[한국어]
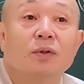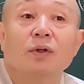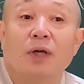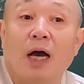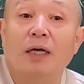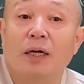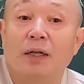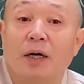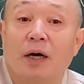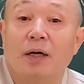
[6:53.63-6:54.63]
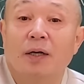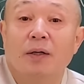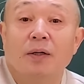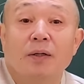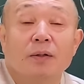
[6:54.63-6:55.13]
거기 양인에다가
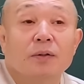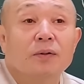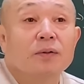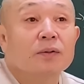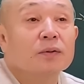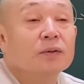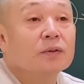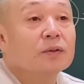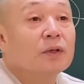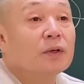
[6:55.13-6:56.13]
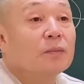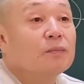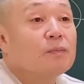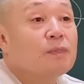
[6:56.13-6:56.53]
예, 그 있는데